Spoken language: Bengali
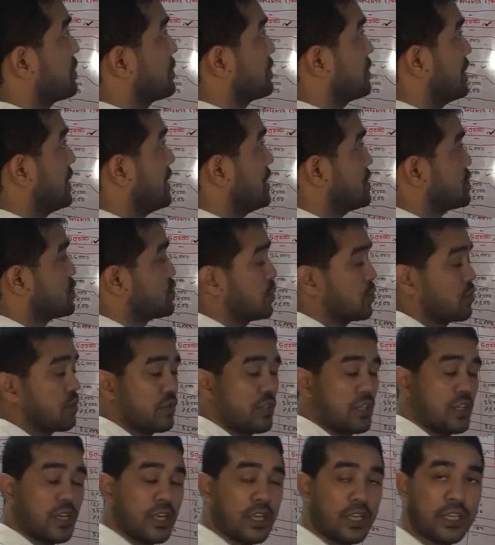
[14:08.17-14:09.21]
তিরিশ যোগ
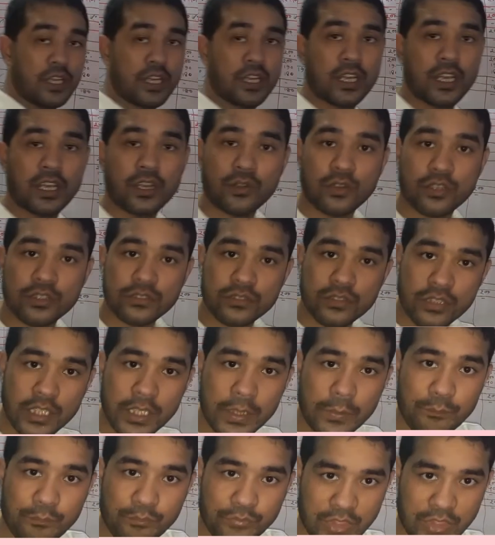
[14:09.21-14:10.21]
করলে হয় কত হয়